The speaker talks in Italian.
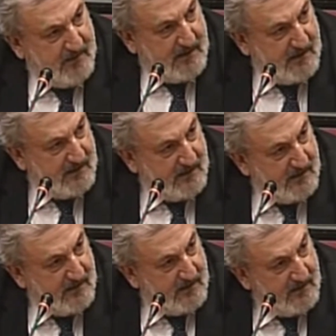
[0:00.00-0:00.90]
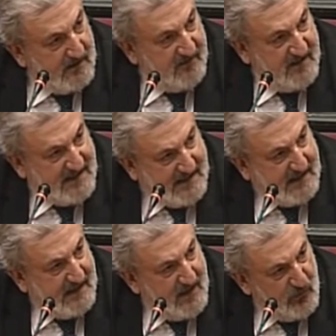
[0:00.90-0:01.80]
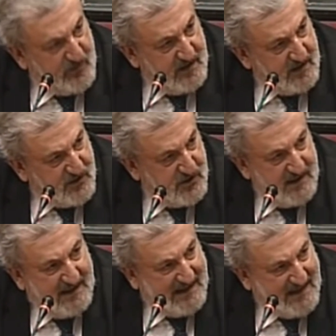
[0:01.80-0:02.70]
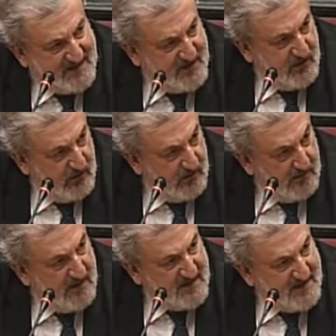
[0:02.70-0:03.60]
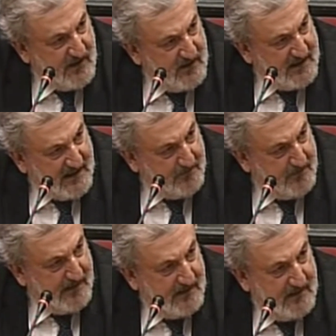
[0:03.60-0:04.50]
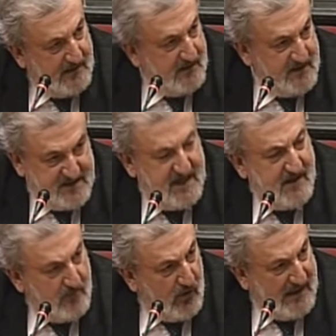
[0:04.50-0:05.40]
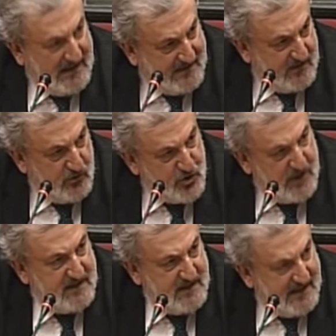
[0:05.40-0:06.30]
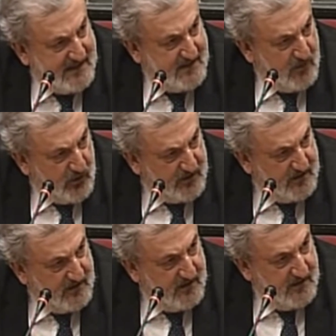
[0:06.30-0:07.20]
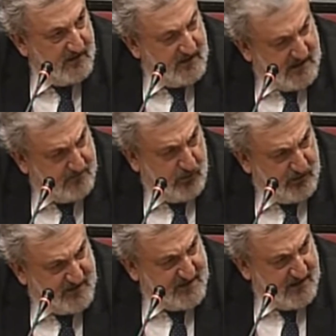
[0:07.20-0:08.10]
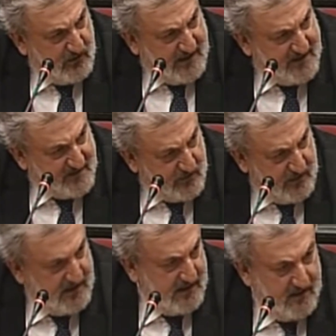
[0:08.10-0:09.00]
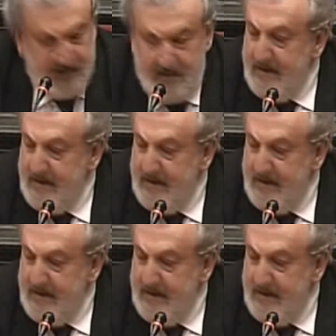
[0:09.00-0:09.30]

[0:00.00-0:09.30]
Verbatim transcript: per eh, evitare che gli austriaci dilagassero a Bassano del Grappa si è immolata con centinaia di morti al ponte San Lorenzo, quindi